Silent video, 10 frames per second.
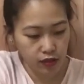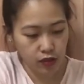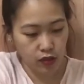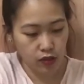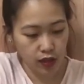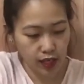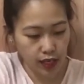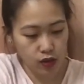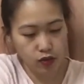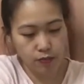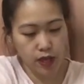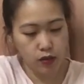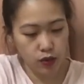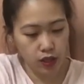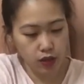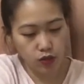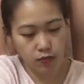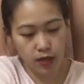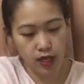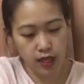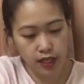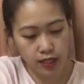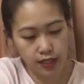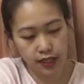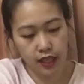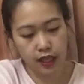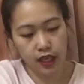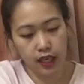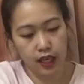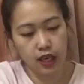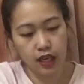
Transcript: So, kailangan ko pang kunin tong mga tira-tira.